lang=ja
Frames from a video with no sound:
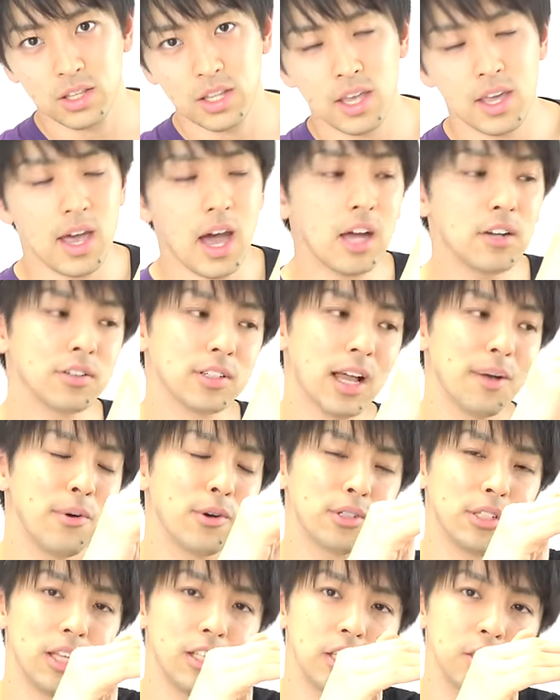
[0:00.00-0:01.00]
である科
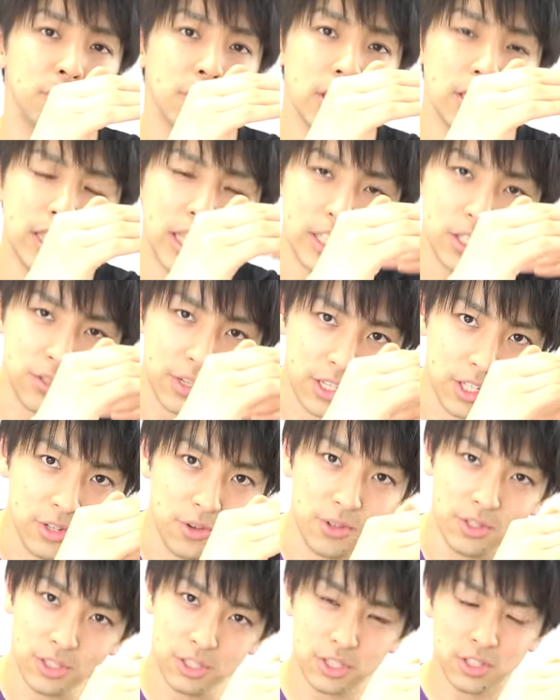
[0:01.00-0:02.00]
目で自分がテストで
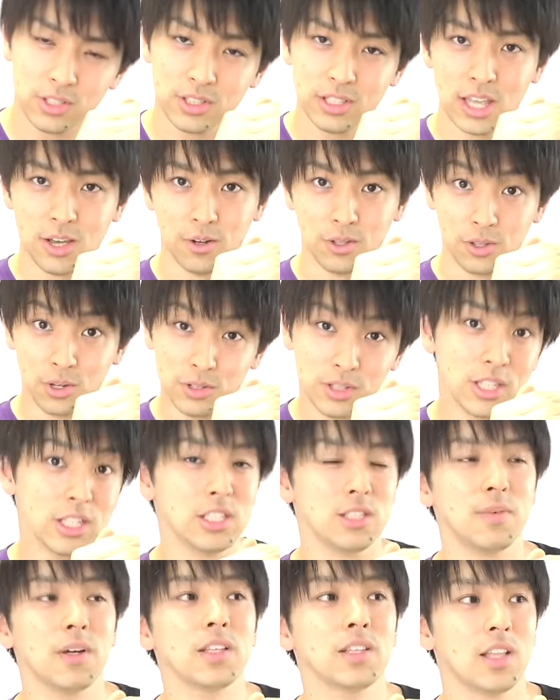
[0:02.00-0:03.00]
40点を取って
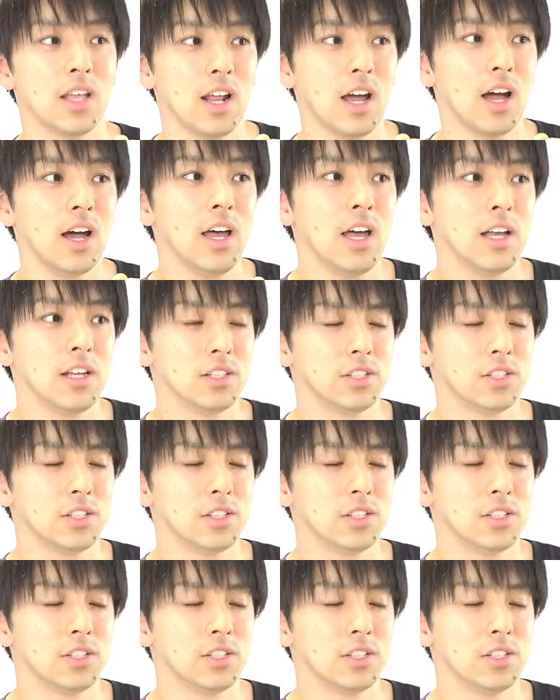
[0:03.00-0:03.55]
しまったら